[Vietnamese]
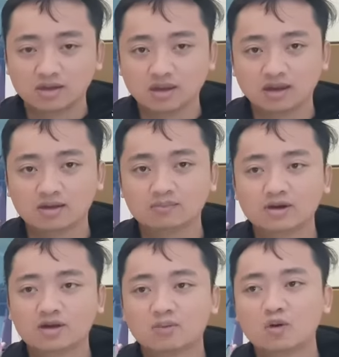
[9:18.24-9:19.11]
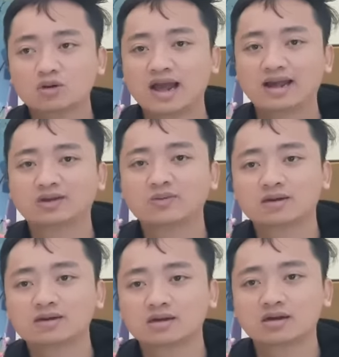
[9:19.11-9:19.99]
à, mới có 4 tháng thôi mà
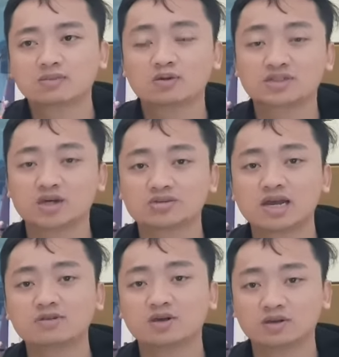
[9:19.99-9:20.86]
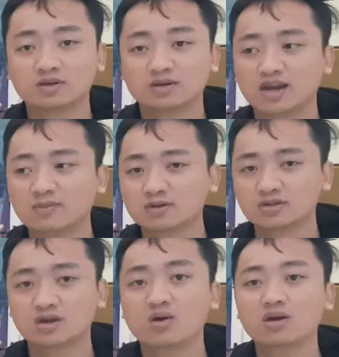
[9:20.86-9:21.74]
được hơn một triệu sắp rồi đó là một sự
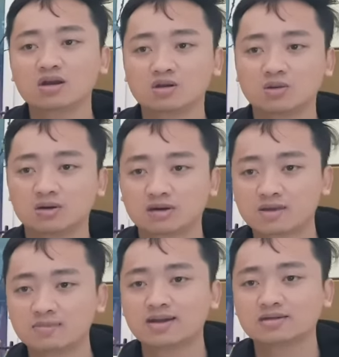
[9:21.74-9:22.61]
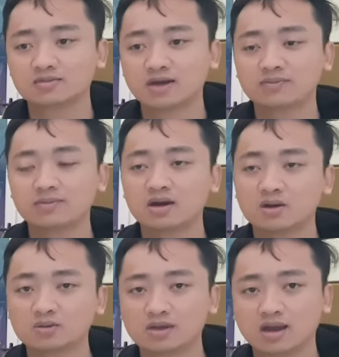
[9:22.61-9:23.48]
nỗ lực của các bạn trong các member
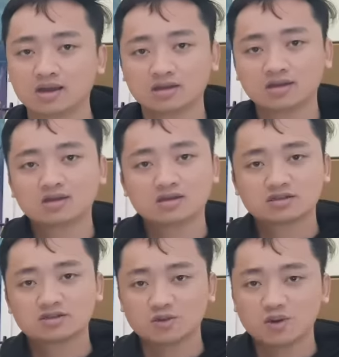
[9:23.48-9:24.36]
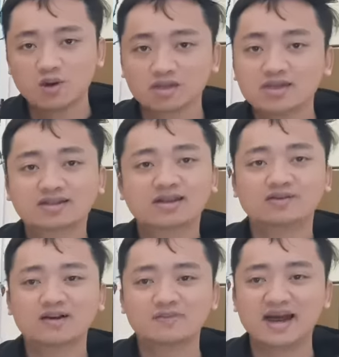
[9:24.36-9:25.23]
cũng như là sự ủng hộ rất nhiệt tình
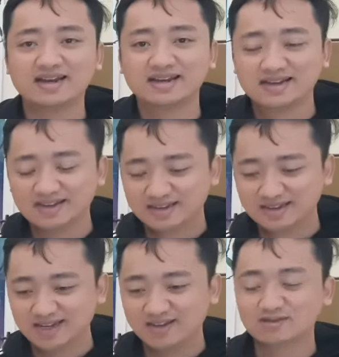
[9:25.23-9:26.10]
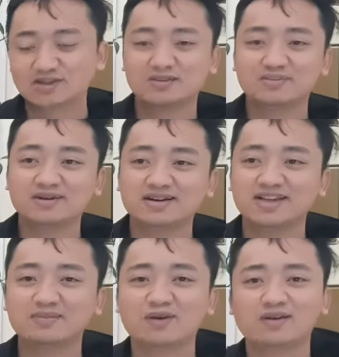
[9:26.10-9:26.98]
của các bạn thì hy vọng trong năm mới
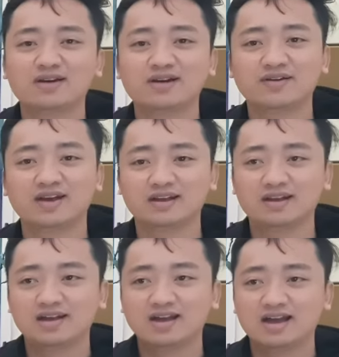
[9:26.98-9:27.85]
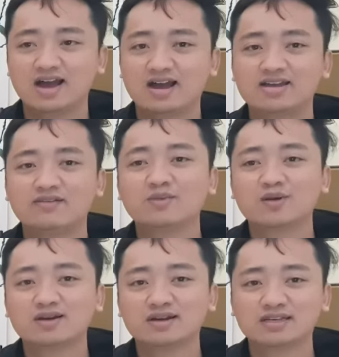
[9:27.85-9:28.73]
thì mọi người phải à, hy vọng
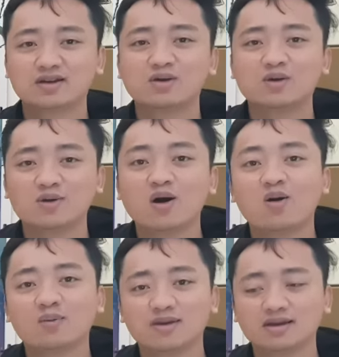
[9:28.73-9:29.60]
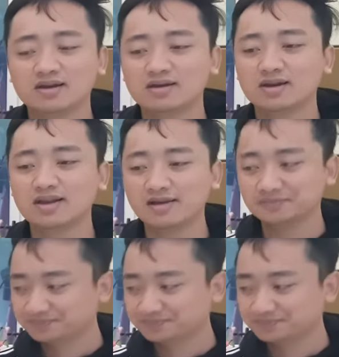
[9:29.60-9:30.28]
mọi người sẽ luôn ủng hộ mình hơn nữa nhé